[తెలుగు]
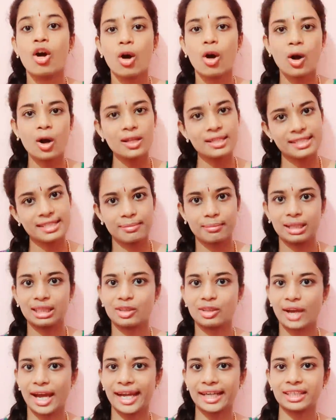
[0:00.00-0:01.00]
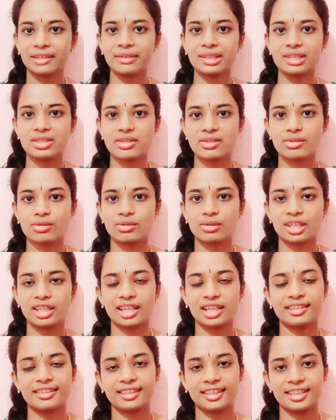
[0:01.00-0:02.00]
ఆల్ సింబల్తో యాక్టివేట్
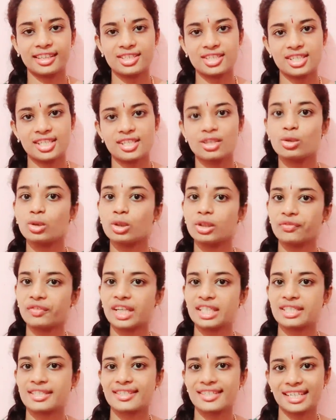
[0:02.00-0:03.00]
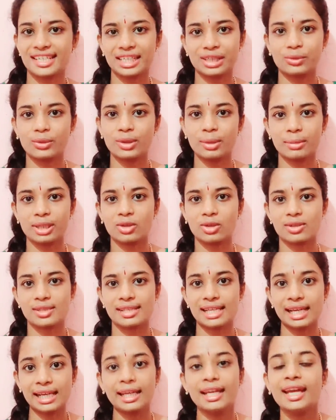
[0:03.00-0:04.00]
చేసుకున్నట్లయితే నేను చేసే నోటిఫికేషన్స్ అన్నీ కూడా మీకు
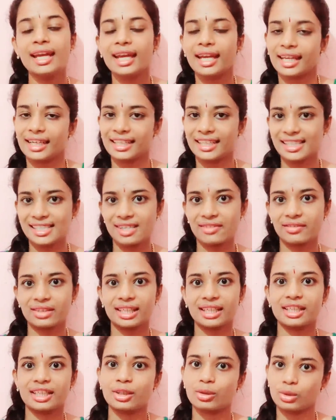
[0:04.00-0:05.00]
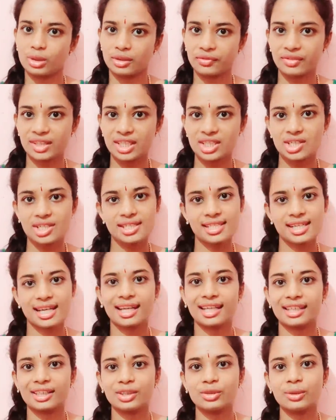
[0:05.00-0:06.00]
వస్తాయి ఇన్ కేస్ ఎవరికైనా నోటిఫికేషన్స్
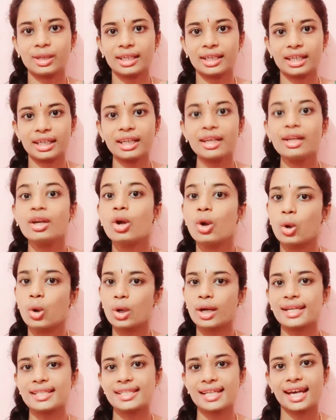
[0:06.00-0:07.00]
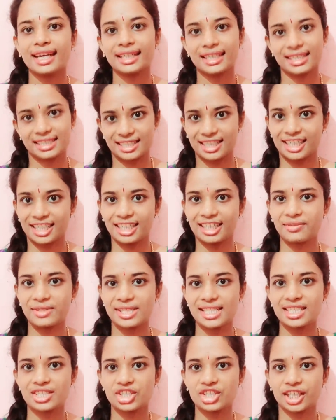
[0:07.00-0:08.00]
రాలేదు అంటే ఒక్కసారి నా ఛానల్ని
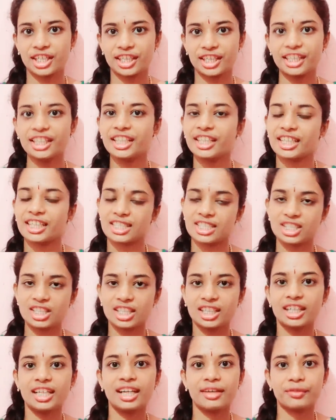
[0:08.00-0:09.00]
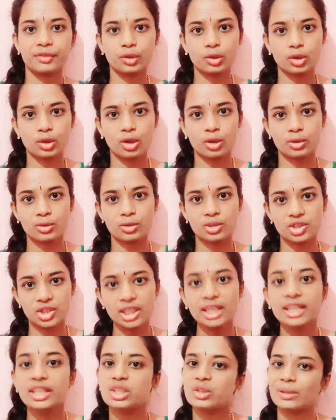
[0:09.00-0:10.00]
విజిట్ చేయండి నేను ఖచ్చితంగా లెవెన్ ఓ క్లాక్ నుంచి
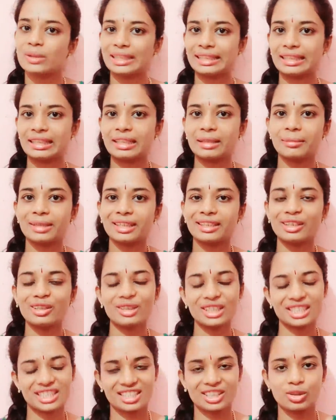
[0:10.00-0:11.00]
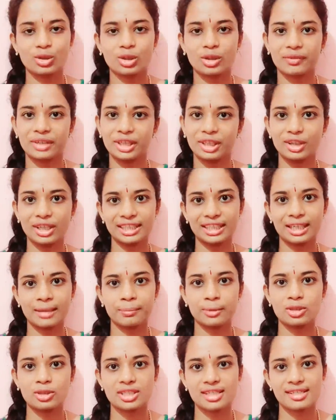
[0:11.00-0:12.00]
ట్వెల్వ్ థర్టీ మధ్యలో ఖచ్చితంగా ఒక వీడియో అయితే
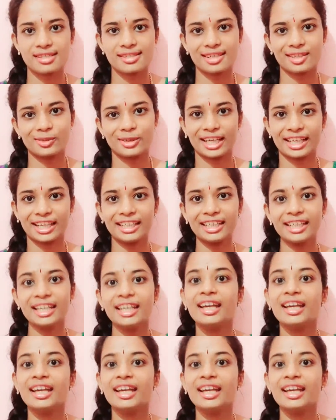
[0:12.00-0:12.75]
అప్లోడ్ చేస్తాను డైలీ